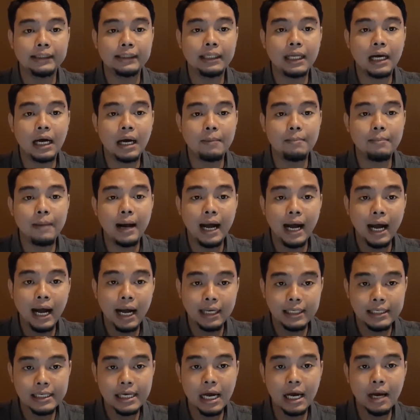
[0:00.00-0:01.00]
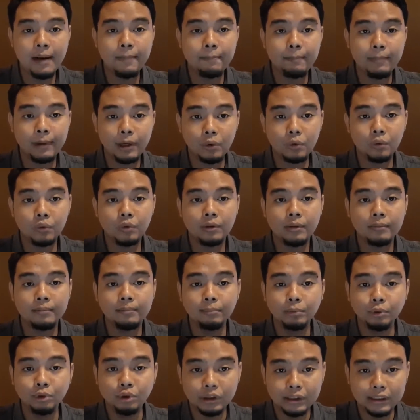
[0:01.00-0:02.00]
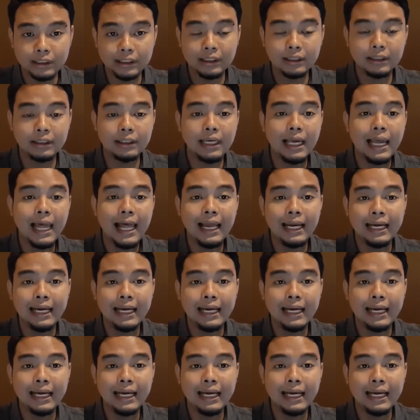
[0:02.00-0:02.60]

tentang bahaya perut buncit